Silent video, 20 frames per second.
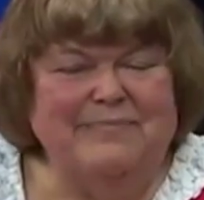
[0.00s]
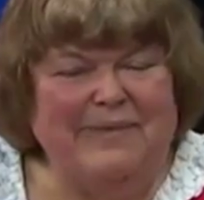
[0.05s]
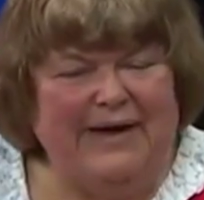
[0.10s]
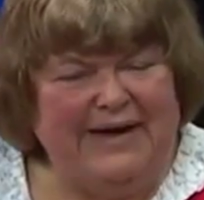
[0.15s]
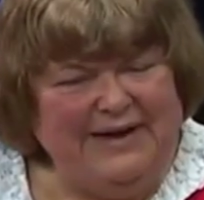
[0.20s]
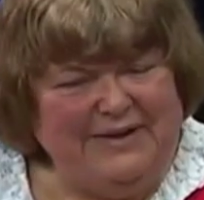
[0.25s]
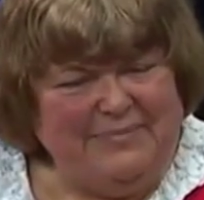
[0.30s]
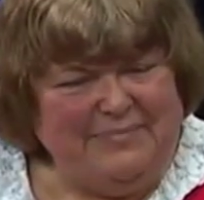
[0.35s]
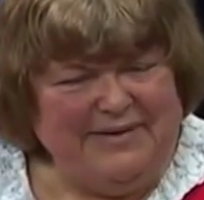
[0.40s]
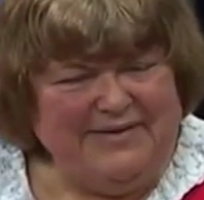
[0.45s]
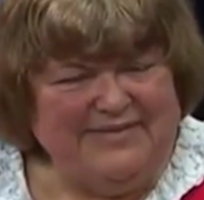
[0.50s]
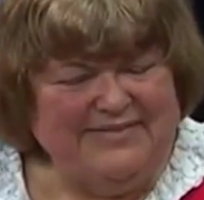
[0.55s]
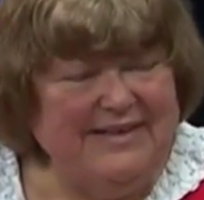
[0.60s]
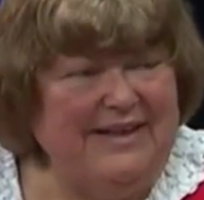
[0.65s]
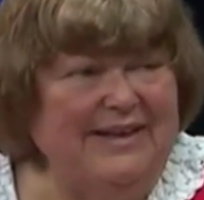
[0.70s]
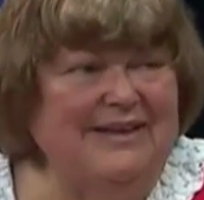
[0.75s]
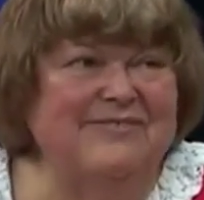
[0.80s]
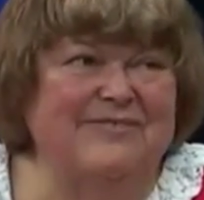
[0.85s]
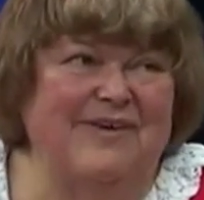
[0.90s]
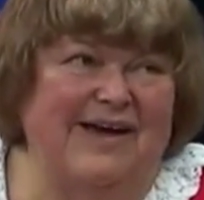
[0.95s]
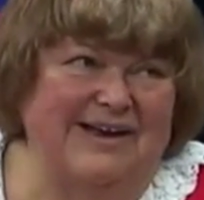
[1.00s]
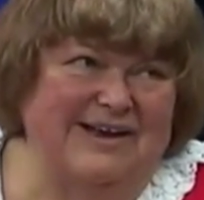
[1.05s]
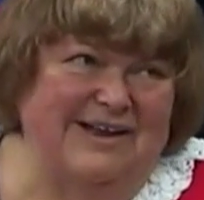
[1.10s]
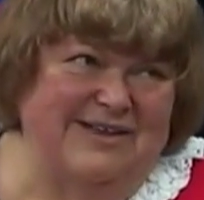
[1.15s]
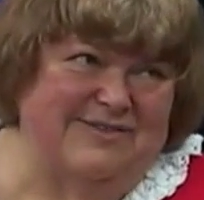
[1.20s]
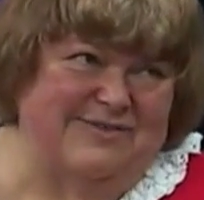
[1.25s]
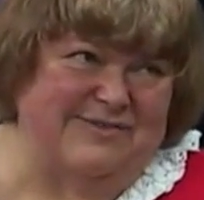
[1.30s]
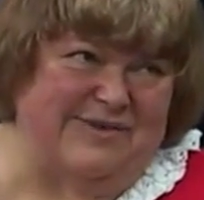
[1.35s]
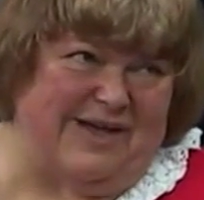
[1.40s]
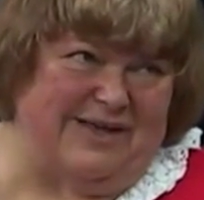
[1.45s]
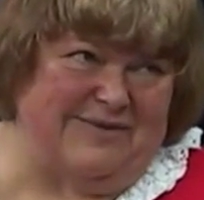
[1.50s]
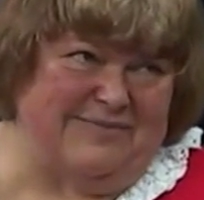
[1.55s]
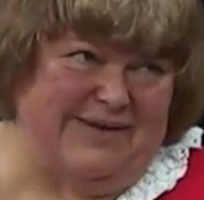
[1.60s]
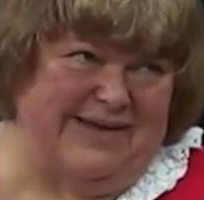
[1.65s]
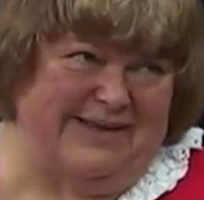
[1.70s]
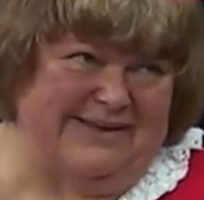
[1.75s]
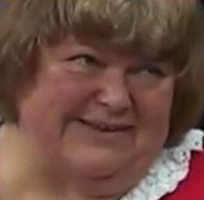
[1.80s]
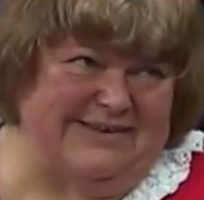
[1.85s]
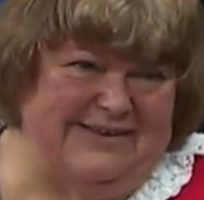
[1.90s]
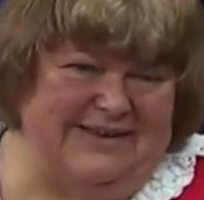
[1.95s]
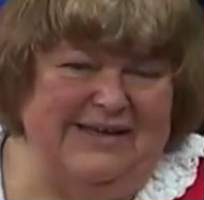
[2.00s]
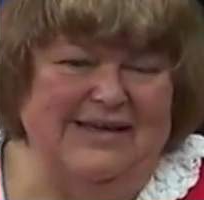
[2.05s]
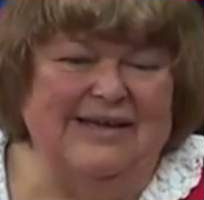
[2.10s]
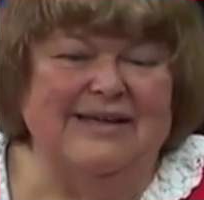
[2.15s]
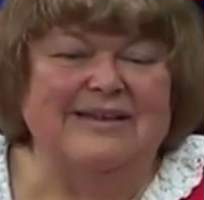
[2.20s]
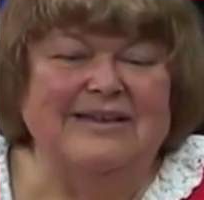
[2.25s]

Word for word: meine Patienten weiterzuarbeiten.